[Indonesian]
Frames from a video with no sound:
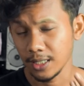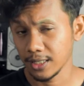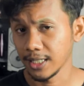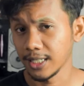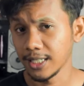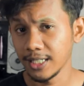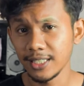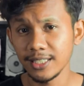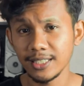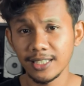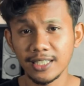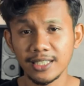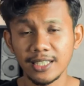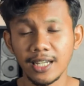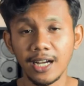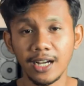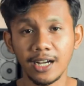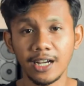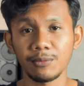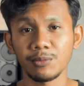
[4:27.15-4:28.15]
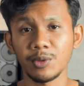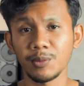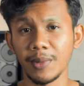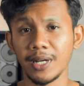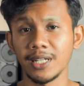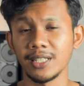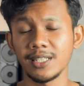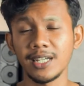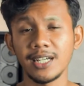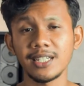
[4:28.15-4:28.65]
Jadi di sini saya akan
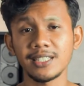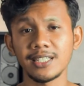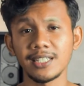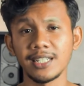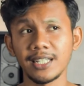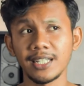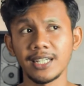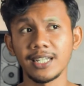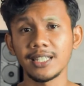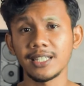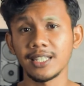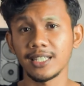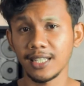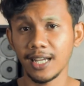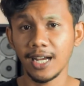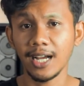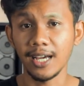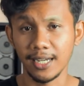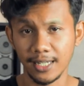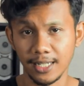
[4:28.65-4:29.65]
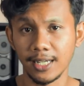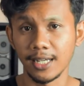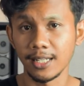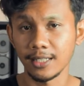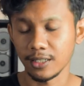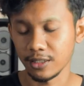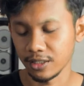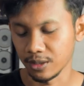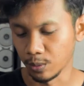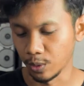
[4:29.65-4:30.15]
membaca sedikit tentang artikel
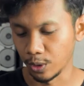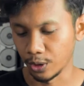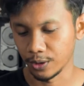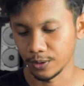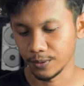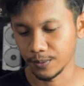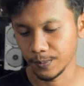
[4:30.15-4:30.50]
tersebut.